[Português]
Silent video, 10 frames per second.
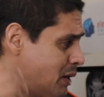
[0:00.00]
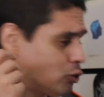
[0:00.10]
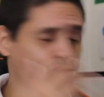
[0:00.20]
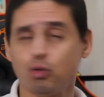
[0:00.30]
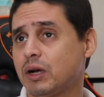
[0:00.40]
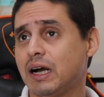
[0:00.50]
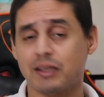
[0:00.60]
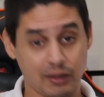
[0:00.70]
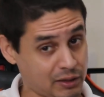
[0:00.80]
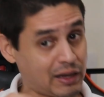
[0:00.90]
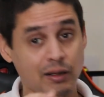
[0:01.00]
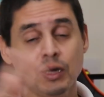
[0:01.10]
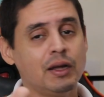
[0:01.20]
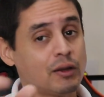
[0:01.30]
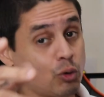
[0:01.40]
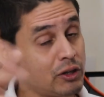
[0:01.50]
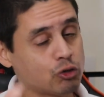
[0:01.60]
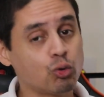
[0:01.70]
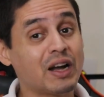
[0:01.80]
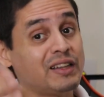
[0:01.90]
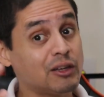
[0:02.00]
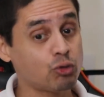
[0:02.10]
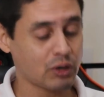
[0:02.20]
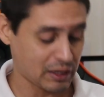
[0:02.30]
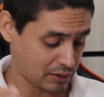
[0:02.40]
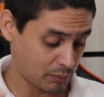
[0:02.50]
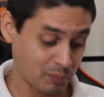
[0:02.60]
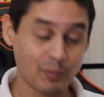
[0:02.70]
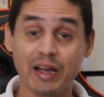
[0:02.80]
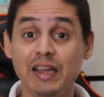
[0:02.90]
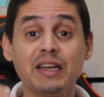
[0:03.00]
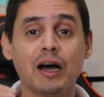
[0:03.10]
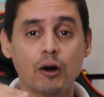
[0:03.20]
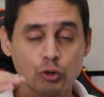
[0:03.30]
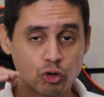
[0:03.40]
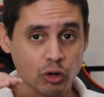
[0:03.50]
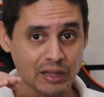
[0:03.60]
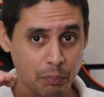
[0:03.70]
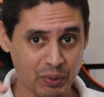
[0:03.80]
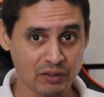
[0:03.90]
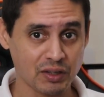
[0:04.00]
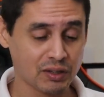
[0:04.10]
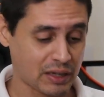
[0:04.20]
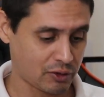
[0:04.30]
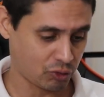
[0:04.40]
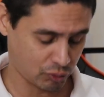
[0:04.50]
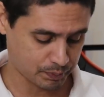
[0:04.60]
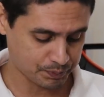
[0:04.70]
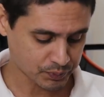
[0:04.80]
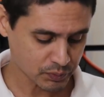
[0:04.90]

mandou sucata, que a, quando é sucata nem é sucata, Reinaldo só dá presentaço.